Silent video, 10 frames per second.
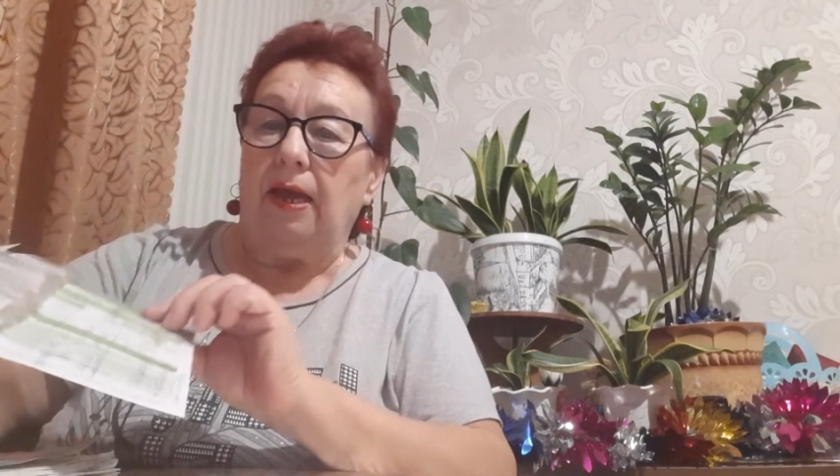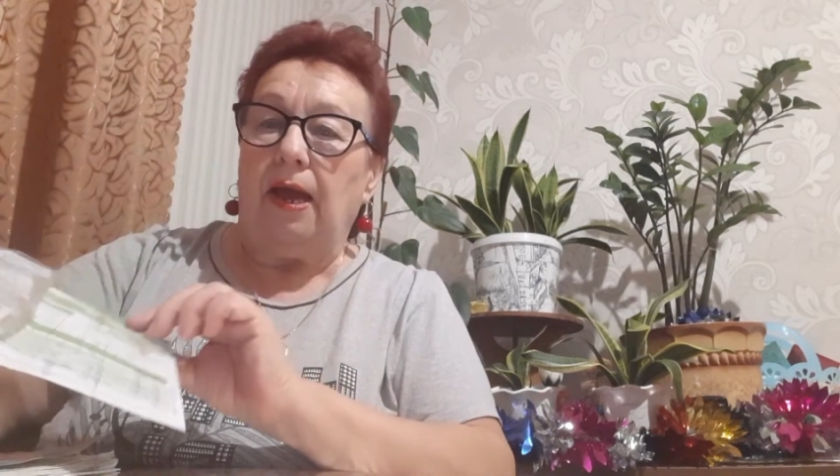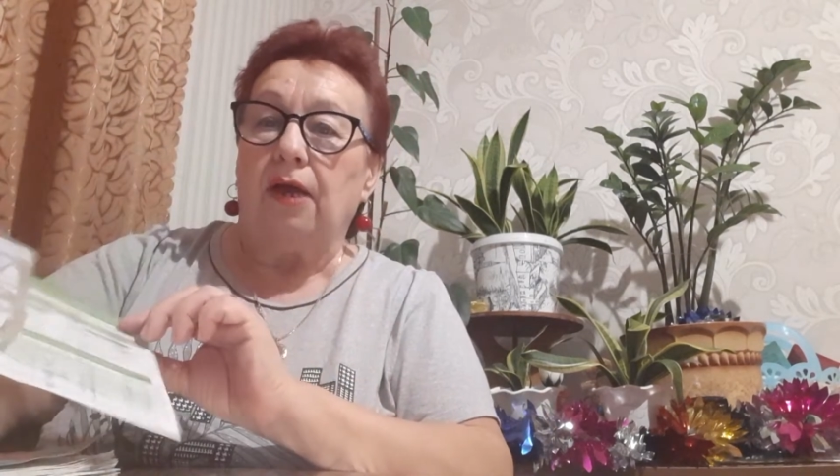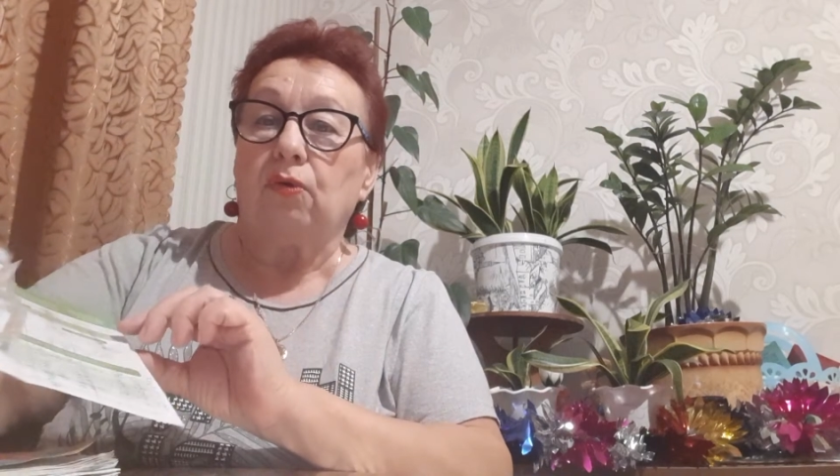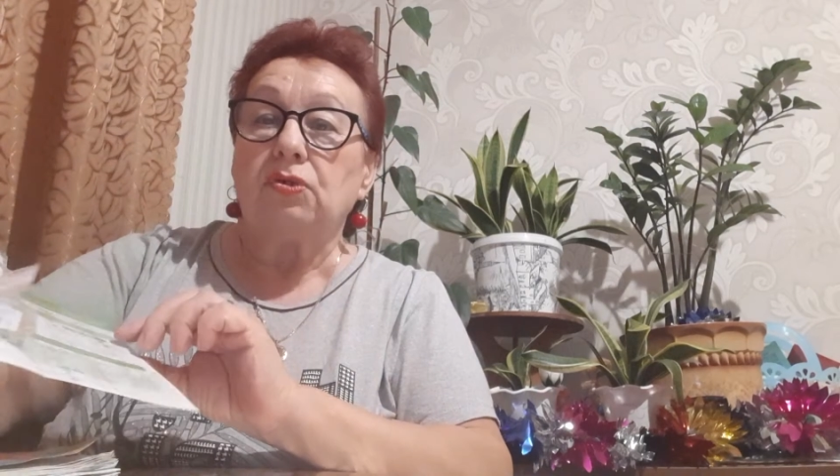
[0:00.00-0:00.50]

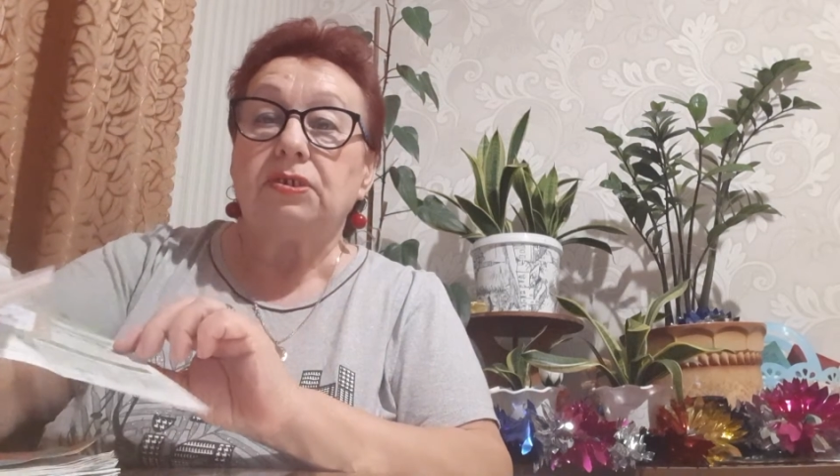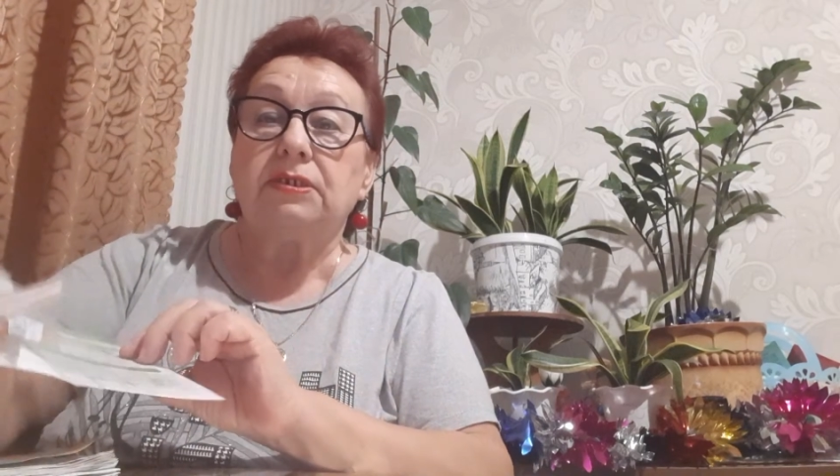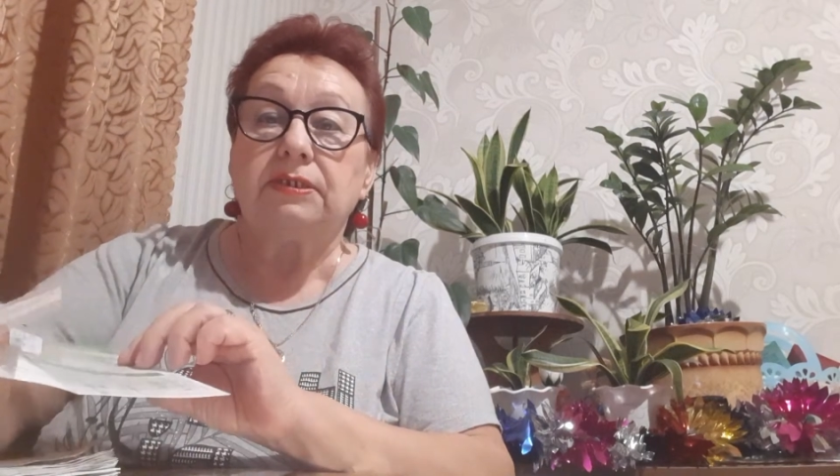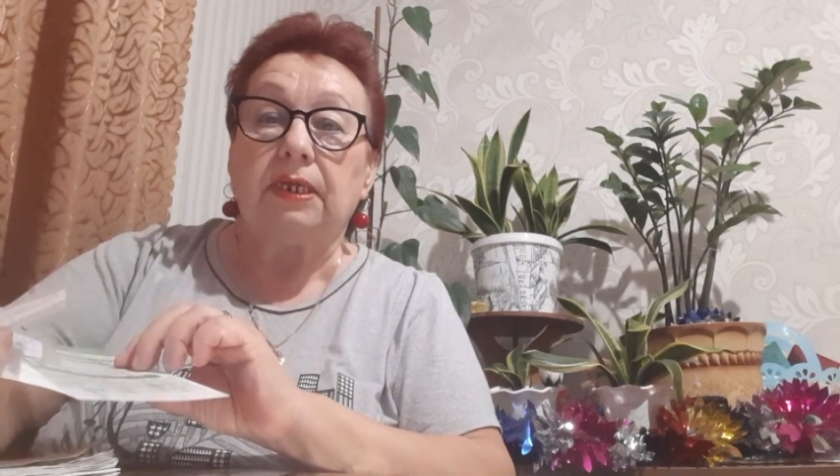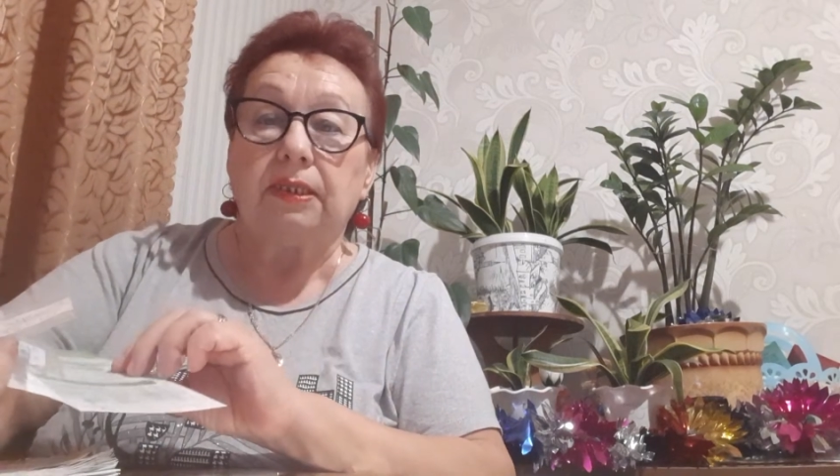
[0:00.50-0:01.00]

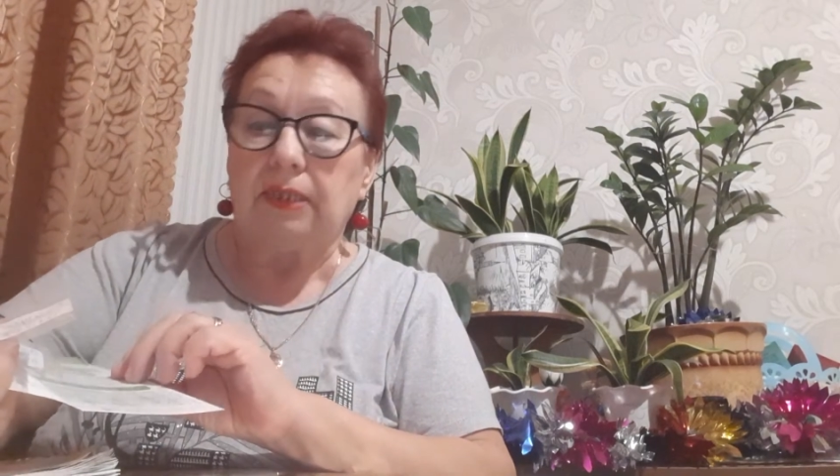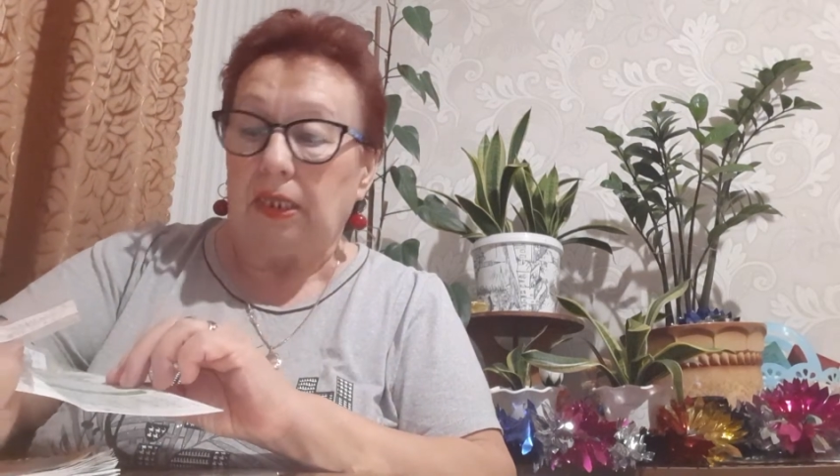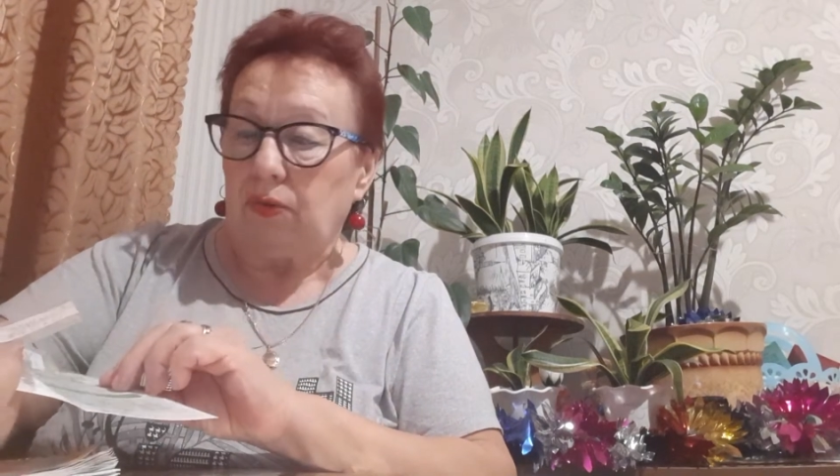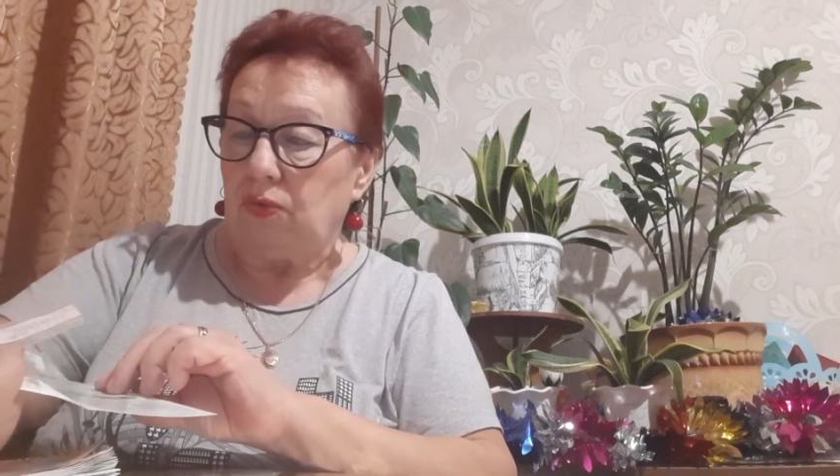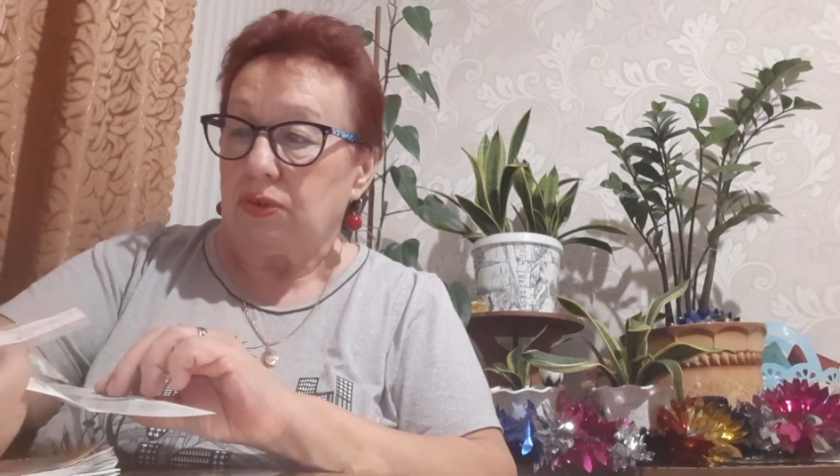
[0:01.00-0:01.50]
Хорошие
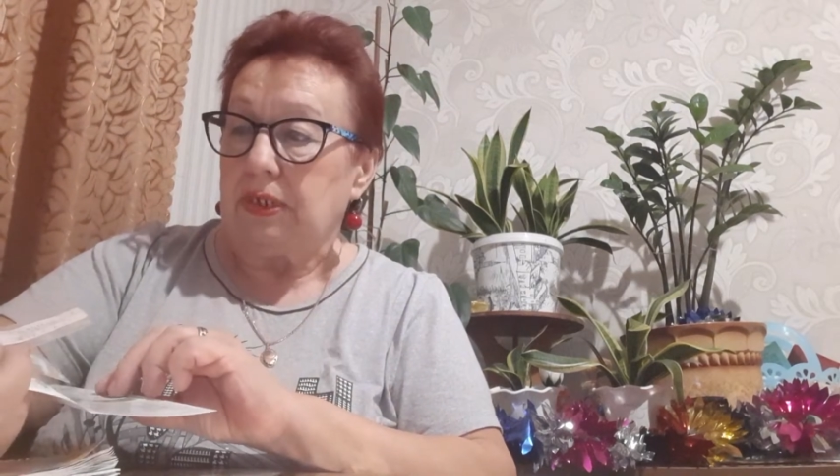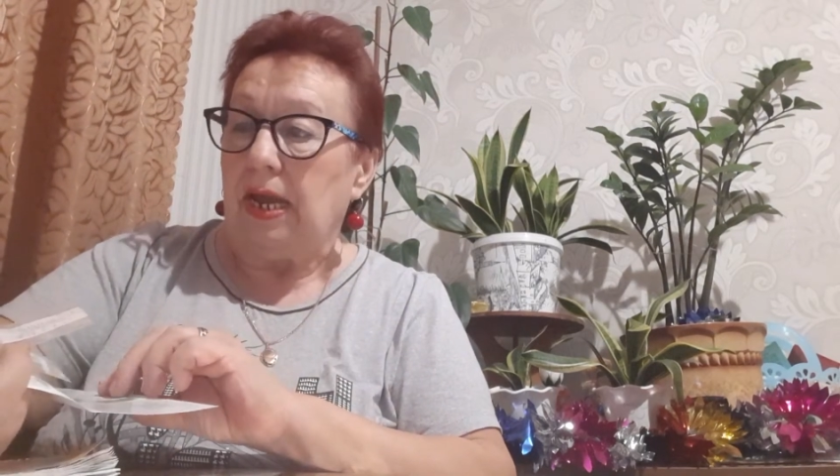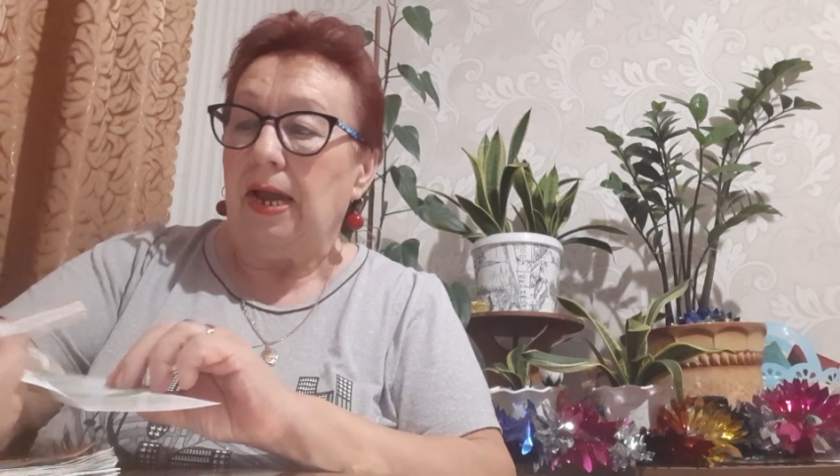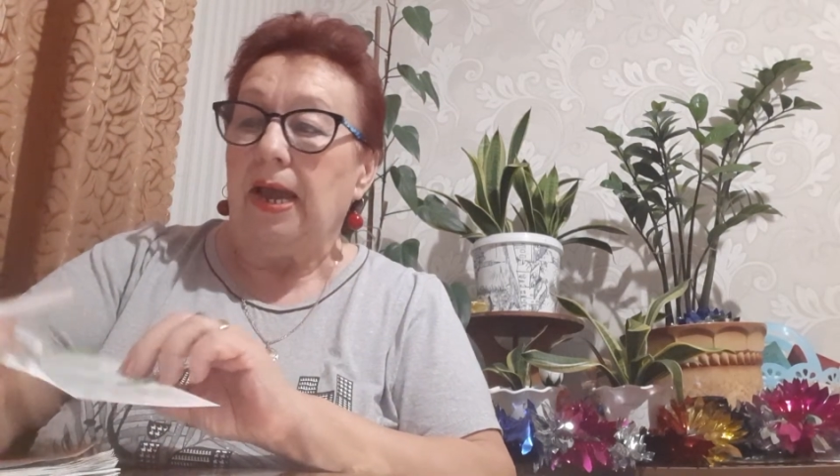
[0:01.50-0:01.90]
сорта тоже.